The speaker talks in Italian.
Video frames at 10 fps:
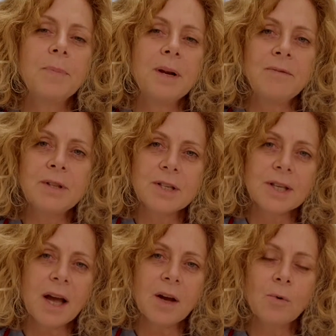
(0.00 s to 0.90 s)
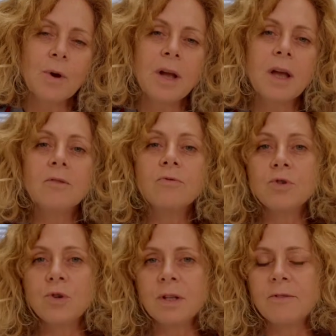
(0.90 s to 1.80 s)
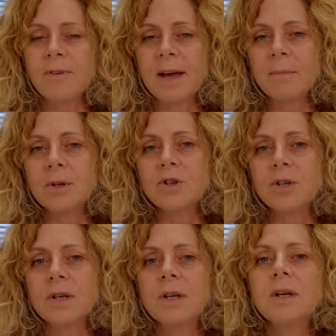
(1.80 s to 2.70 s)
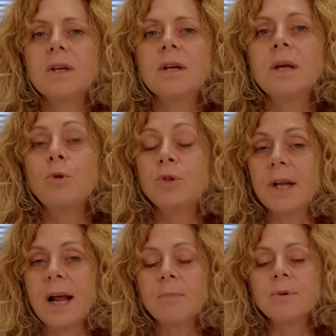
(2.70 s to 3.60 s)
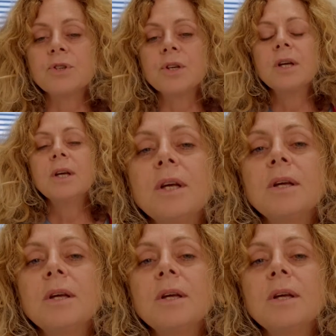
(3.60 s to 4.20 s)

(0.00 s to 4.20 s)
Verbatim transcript: prelievi di sangue e infusioni di farmaci chemioterapici.